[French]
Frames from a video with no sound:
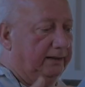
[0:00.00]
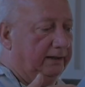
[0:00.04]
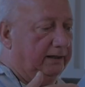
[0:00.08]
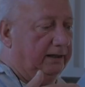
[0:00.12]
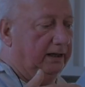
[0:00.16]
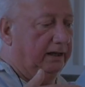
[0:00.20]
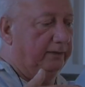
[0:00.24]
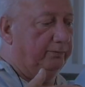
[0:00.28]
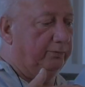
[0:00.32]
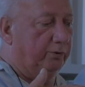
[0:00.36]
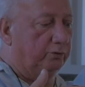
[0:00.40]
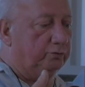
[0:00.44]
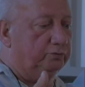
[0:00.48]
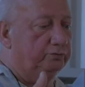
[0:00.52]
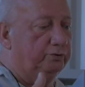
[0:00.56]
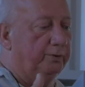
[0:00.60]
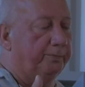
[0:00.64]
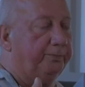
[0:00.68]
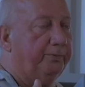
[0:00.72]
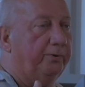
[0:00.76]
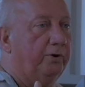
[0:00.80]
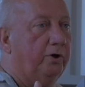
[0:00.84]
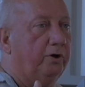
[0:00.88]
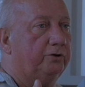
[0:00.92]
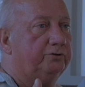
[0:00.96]
et beaucoup de
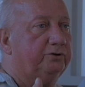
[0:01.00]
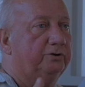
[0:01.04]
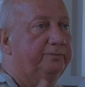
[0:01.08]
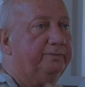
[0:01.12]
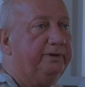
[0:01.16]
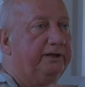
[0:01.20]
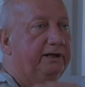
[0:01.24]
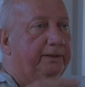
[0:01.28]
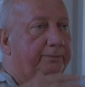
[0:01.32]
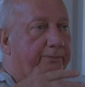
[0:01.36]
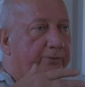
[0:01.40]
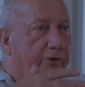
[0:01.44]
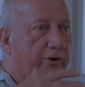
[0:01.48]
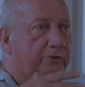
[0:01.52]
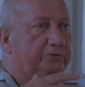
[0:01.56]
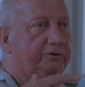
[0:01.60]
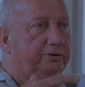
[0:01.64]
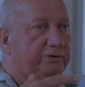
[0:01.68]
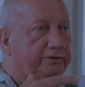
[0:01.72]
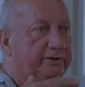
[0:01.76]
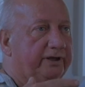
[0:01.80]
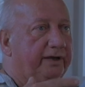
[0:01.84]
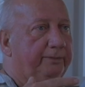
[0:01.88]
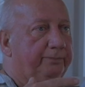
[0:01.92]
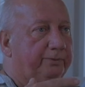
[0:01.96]
portes, mais des
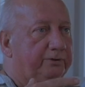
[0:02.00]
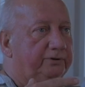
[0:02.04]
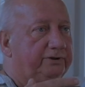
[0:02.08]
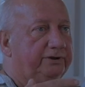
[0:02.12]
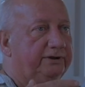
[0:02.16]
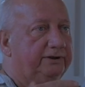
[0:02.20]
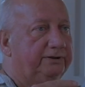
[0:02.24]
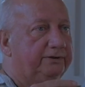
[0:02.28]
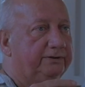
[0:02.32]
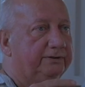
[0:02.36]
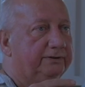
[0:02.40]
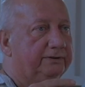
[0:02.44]
portes très petites.